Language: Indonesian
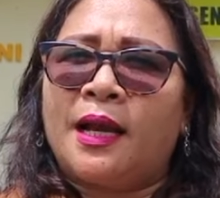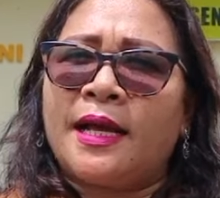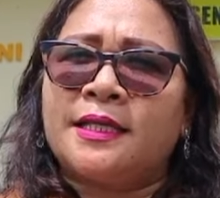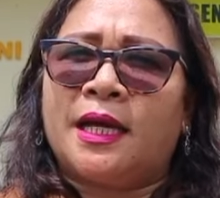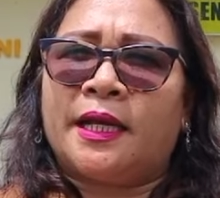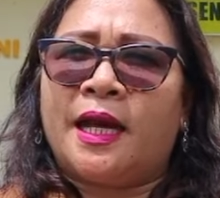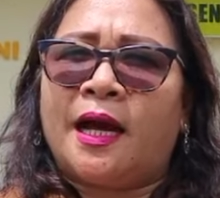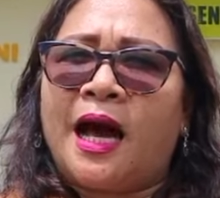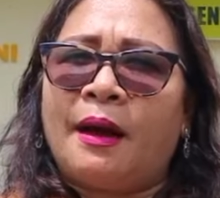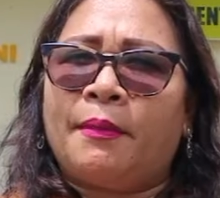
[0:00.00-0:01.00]
belajar
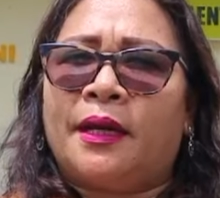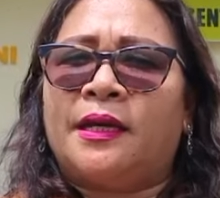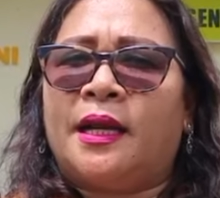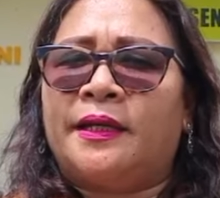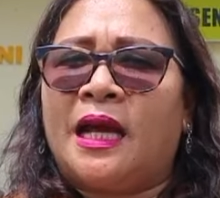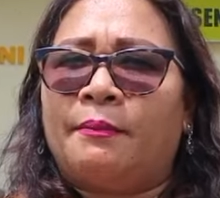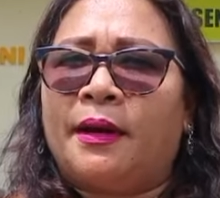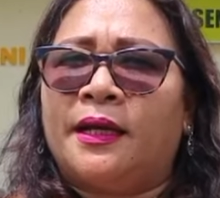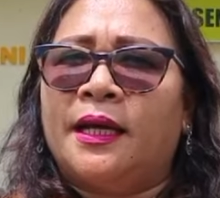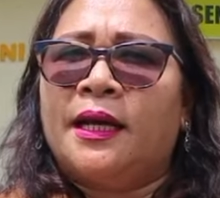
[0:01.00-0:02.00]
yang aman dan
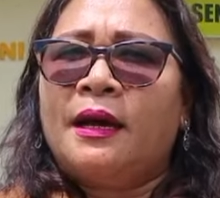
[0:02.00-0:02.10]
nyaman